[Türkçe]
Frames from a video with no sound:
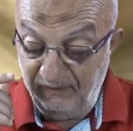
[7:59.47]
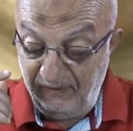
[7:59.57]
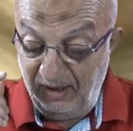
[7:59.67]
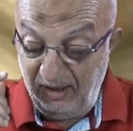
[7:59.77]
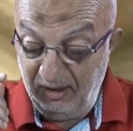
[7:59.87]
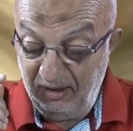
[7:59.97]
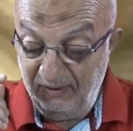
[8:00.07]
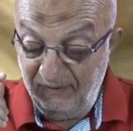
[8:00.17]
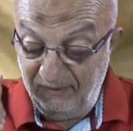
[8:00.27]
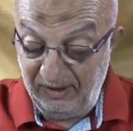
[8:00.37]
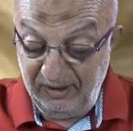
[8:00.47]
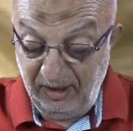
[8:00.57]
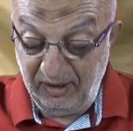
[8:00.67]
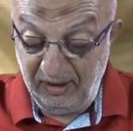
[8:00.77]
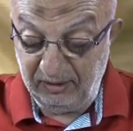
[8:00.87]
Ve ve
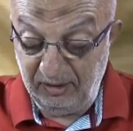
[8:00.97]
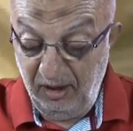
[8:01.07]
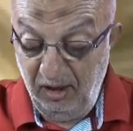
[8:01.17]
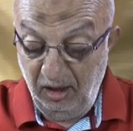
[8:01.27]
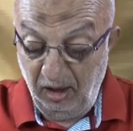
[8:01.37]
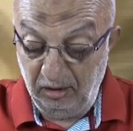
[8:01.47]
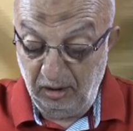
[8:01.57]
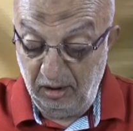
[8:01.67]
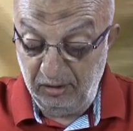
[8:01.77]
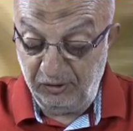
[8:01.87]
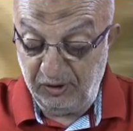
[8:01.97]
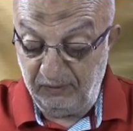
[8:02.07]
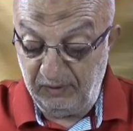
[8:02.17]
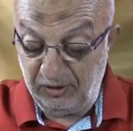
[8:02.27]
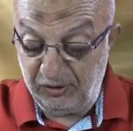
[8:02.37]
nihayet Allah'ın
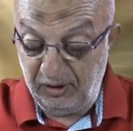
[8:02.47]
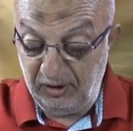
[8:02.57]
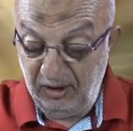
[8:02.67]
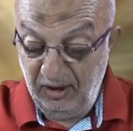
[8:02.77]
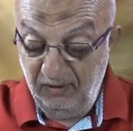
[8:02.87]
sevgilisi